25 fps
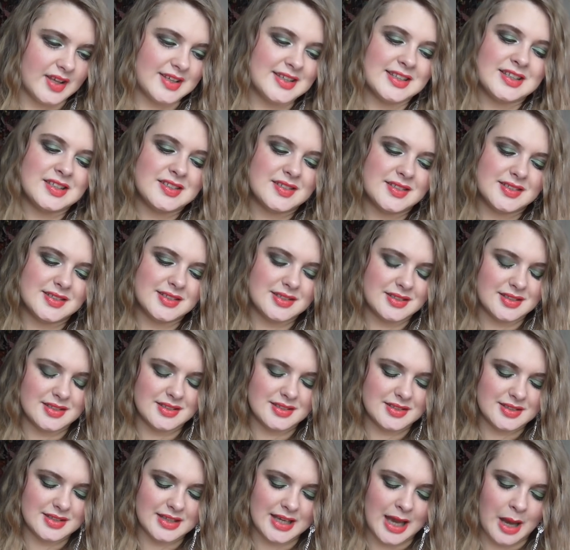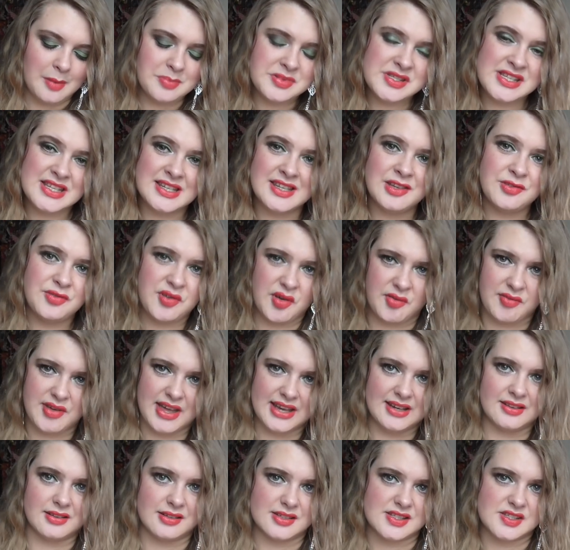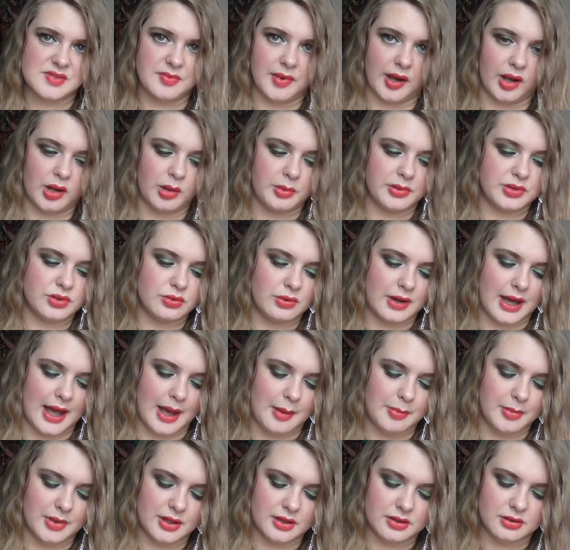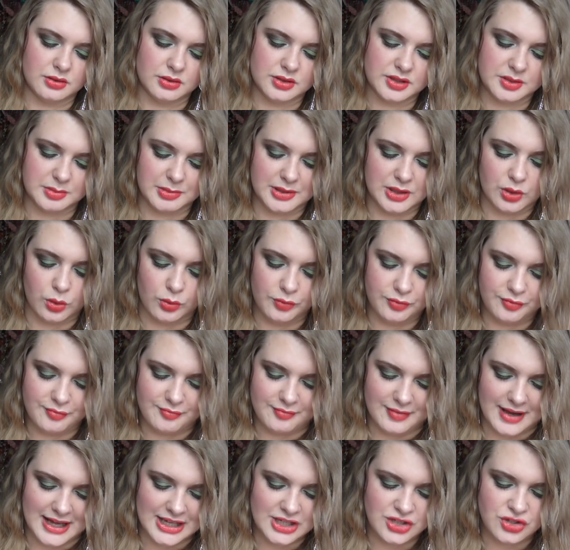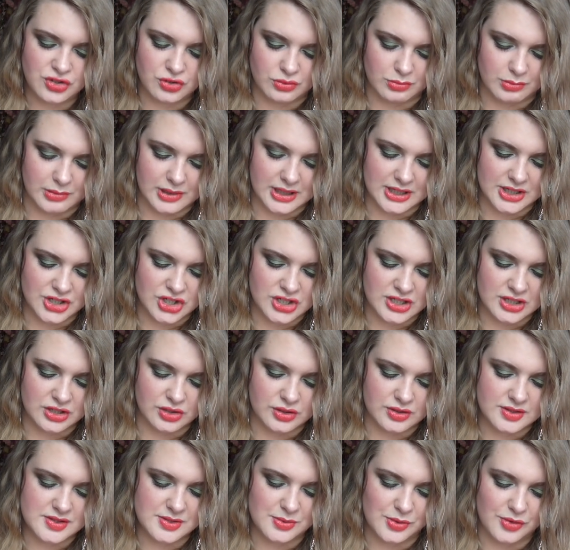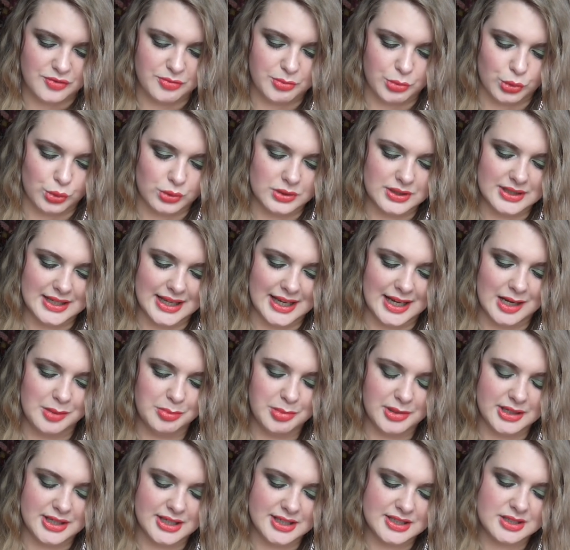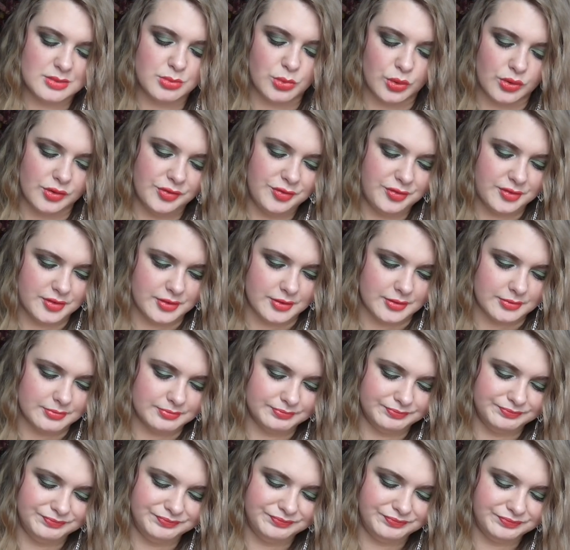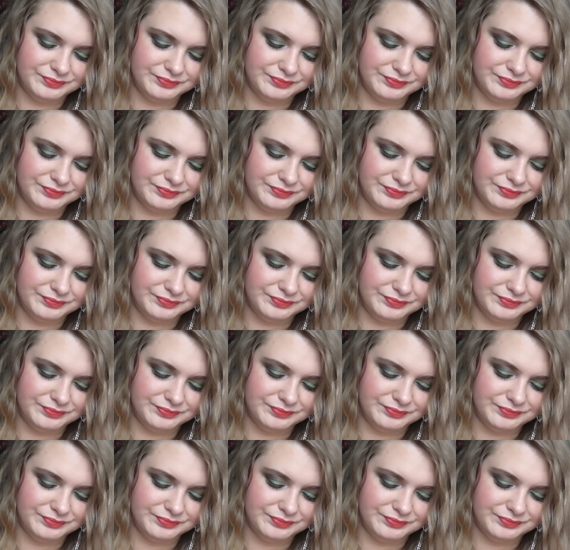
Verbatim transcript: Ich, ich habe sie nie verwendet. Sie waren, glaube ich, nur einmal, ich meine, offen waren schon mal. Da steht zwölf Monate haltbar nach dem Öffnen.